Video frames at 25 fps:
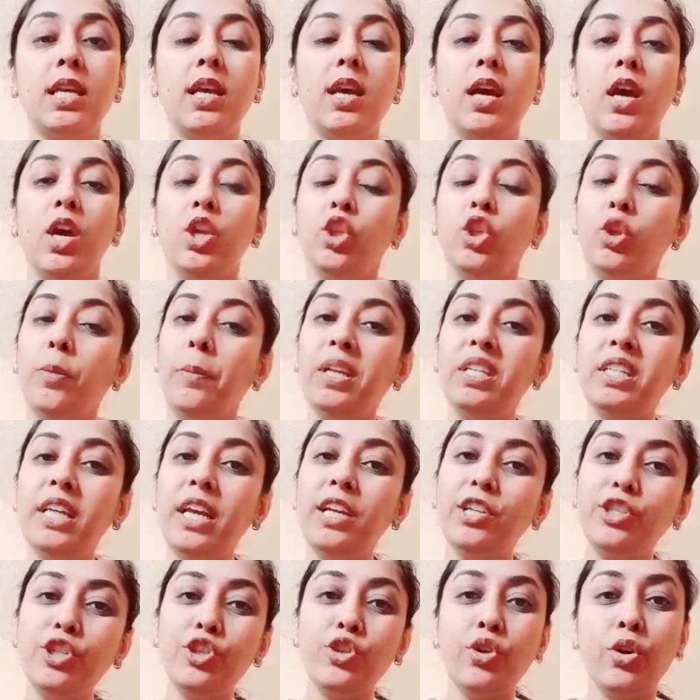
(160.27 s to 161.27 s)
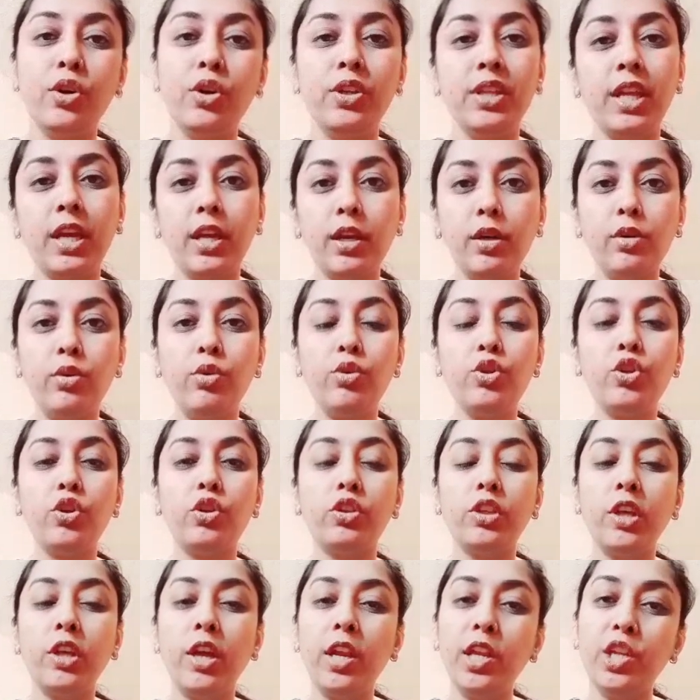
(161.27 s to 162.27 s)
तो बच्चा इन चीज़ों को देख के खुश
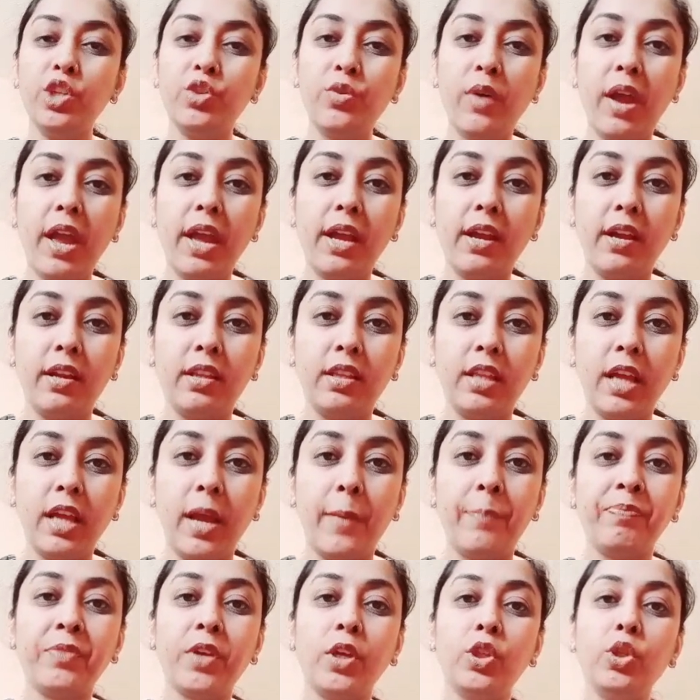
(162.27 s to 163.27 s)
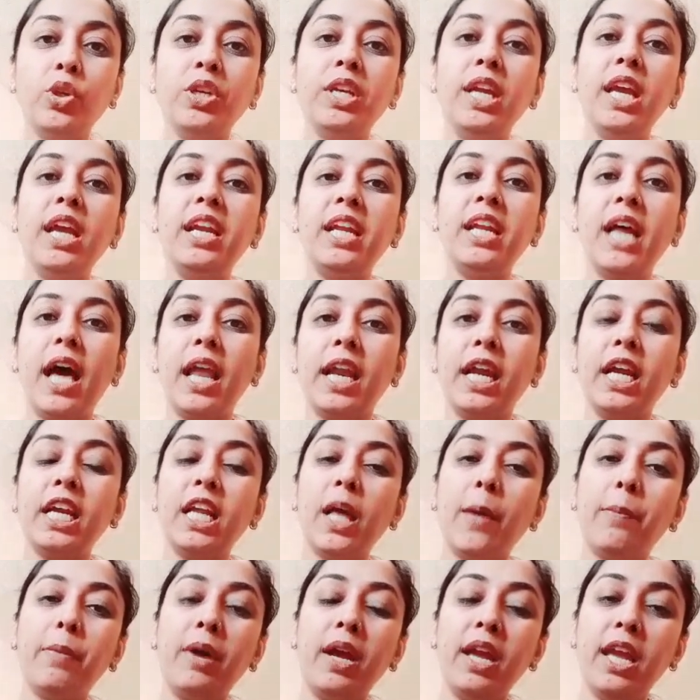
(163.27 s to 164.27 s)
होता है और इंजॉय करता है तो ये टारगेट
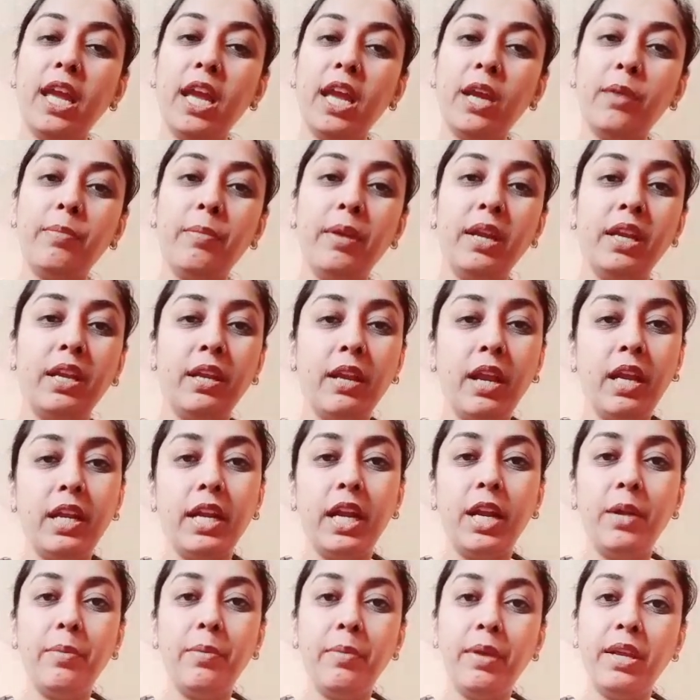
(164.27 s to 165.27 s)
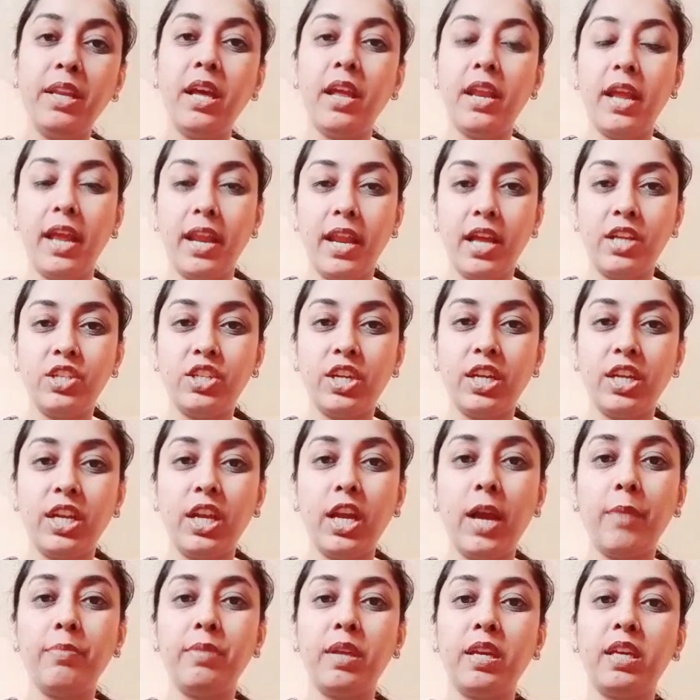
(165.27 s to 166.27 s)
आपका एक महीना डेढ़ महीना रहना चाहिए
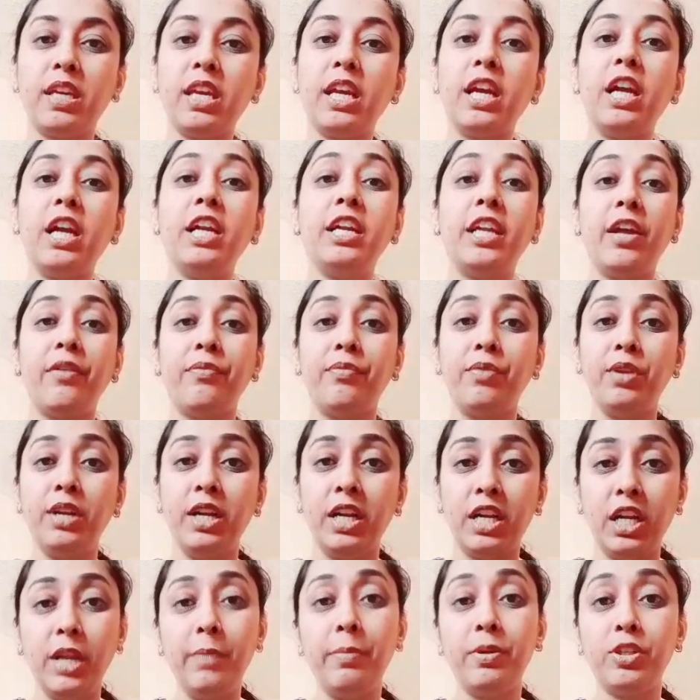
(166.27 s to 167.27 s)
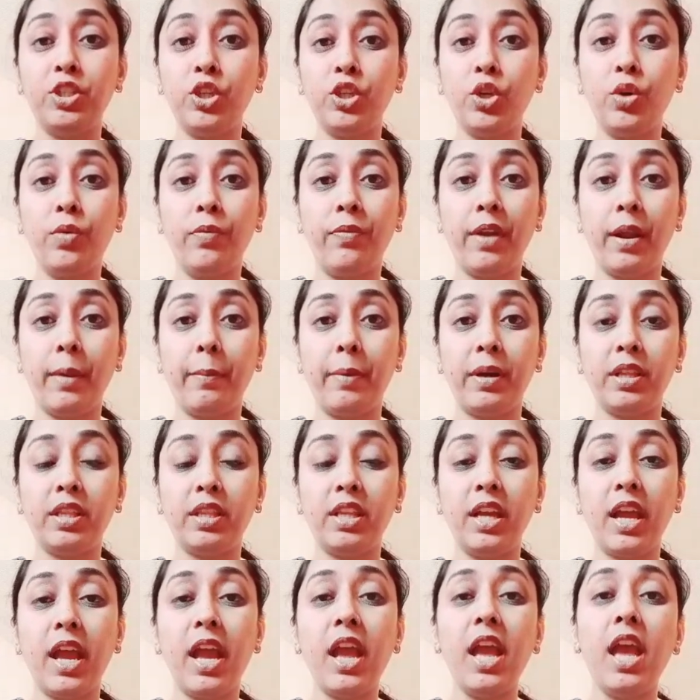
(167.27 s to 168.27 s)
आप देखिएगा डेफिनेटली बच्चे को फ़र्क पड़ता
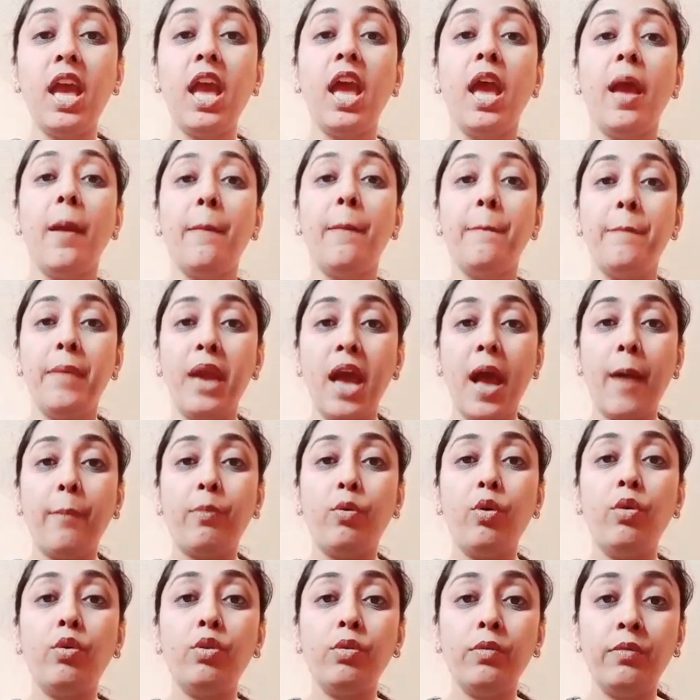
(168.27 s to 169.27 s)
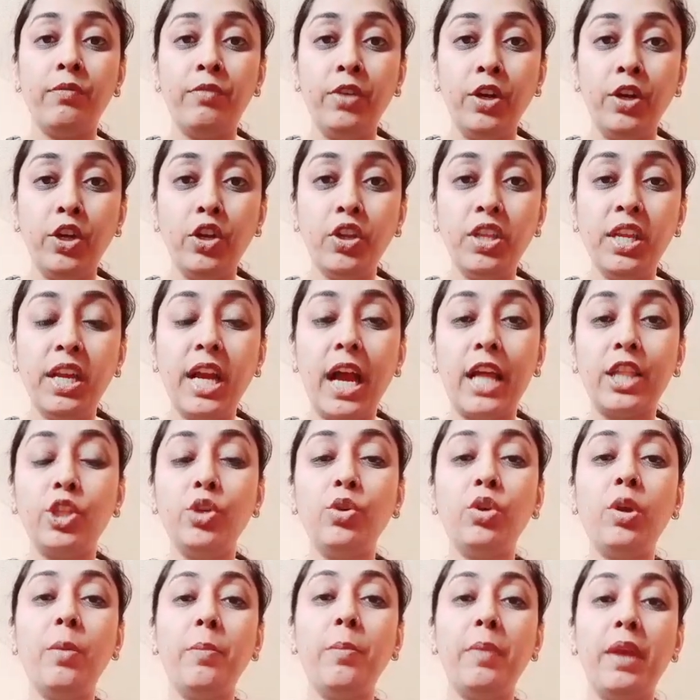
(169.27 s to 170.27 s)
है मैं आपको वीडियो दिखाती
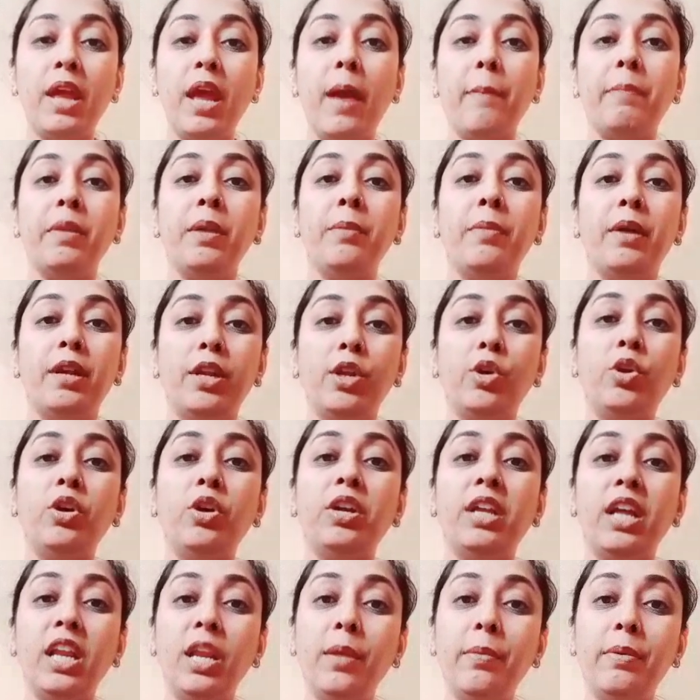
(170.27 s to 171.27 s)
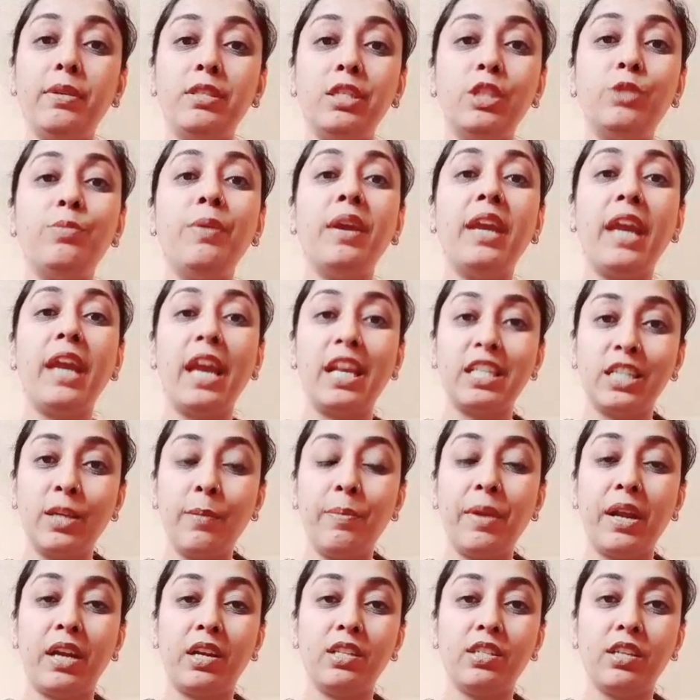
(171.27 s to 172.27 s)
हूँ कि मैं अपनी बेटी को डेली बेसिस पे कैसे
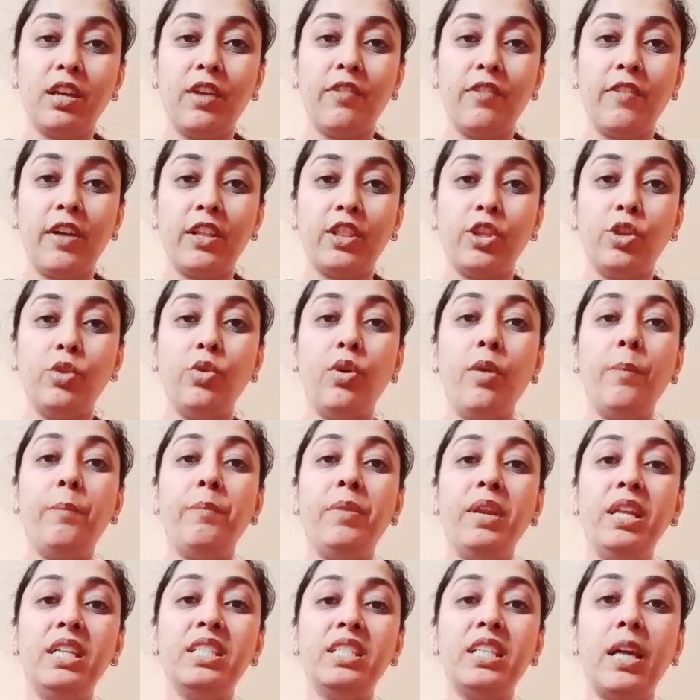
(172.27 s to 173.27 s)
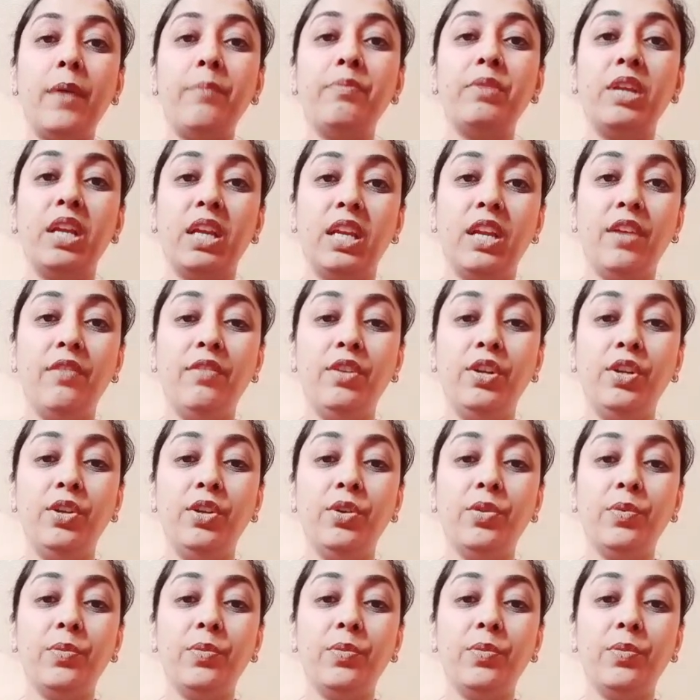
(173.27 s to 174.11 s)
प्रैक्टिस करवाती हूँ प्लीज़ आप देखिए वीडियो